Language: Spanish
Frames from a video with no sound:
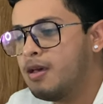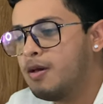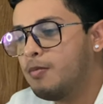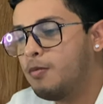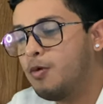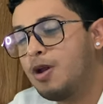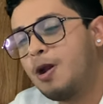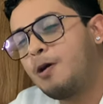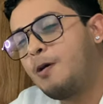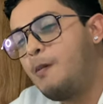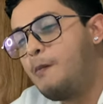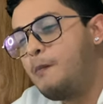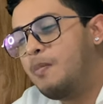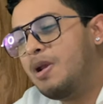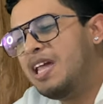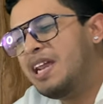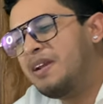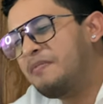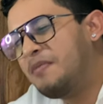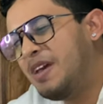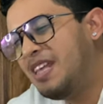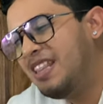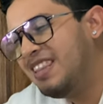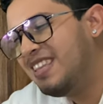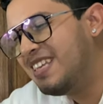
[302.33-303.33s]
Voy a cumplir
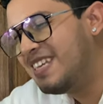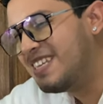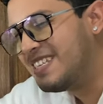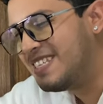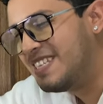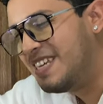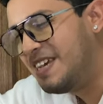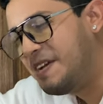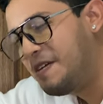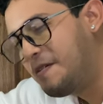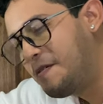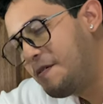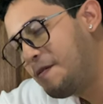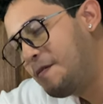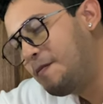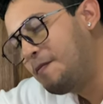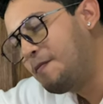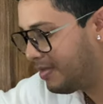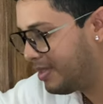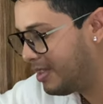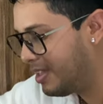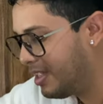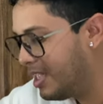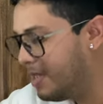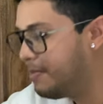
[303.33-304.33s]
25
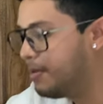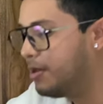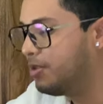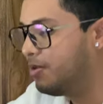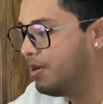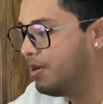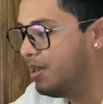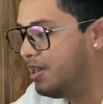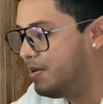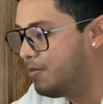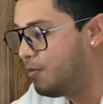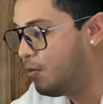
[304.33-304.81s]
y me duele